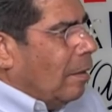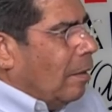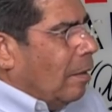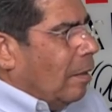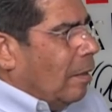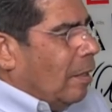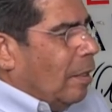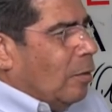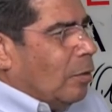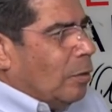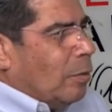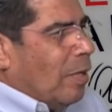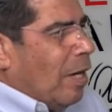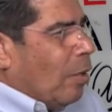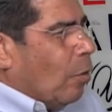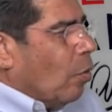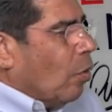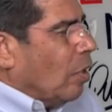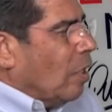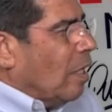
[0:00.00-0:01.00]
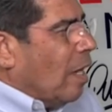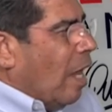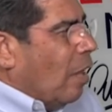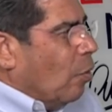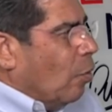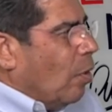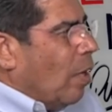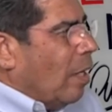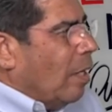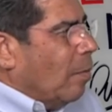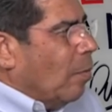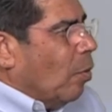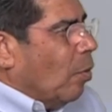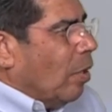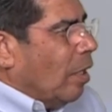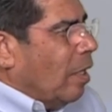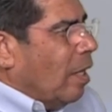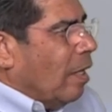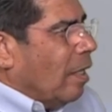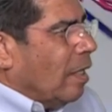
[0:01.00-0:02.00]
Incluso Inclusive la coordinadora de
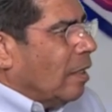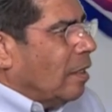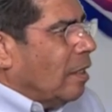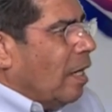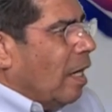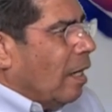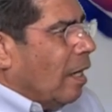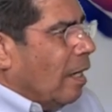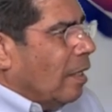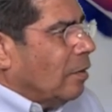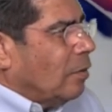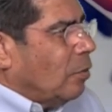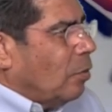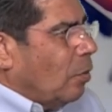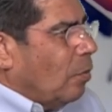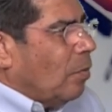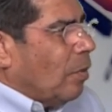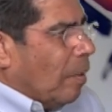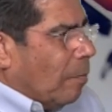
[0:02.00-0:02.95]
Morena, Restina Castro,